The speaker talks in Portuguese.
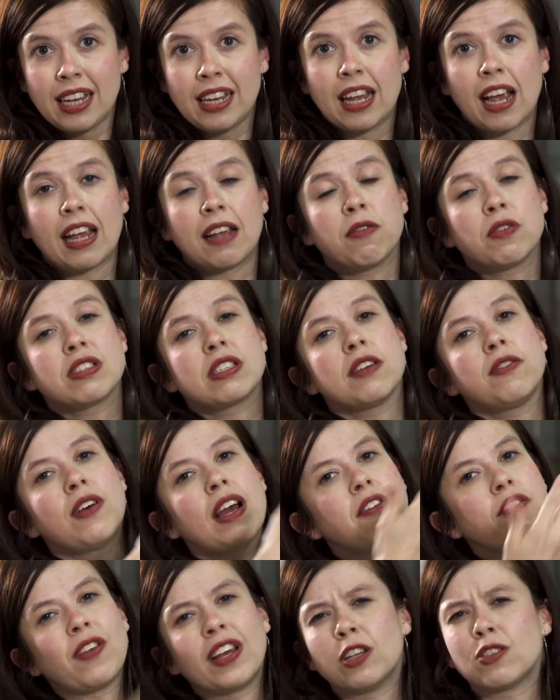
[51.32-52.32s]
E aí você
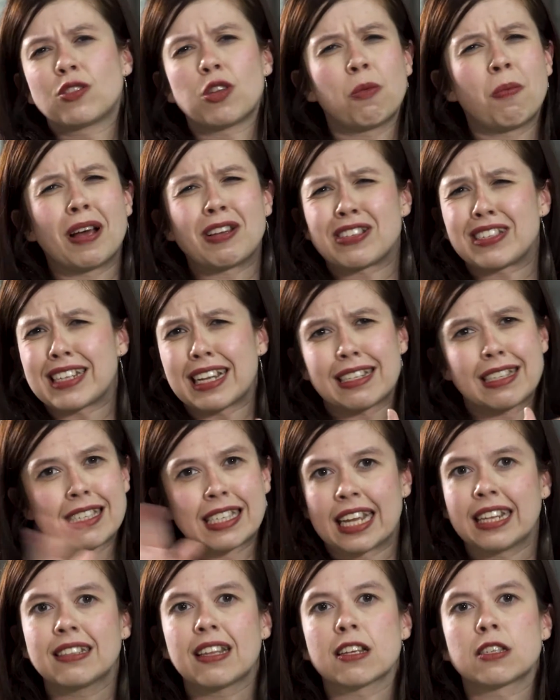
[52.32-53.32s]
vai vendo, são mais de
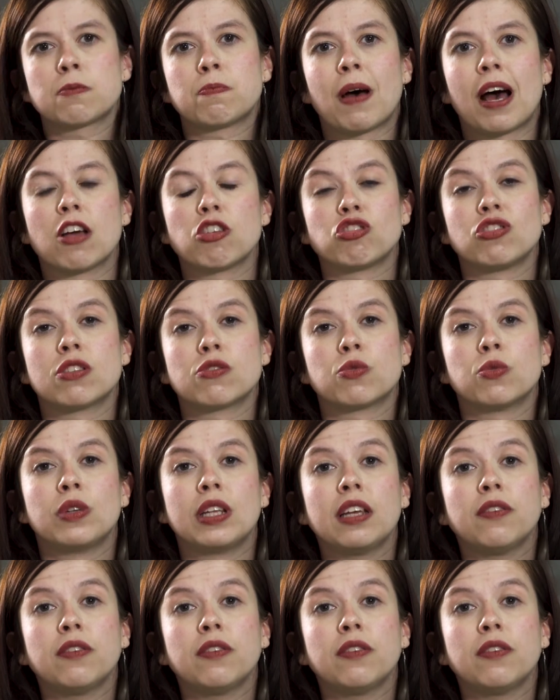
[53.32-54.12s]
700 páginas do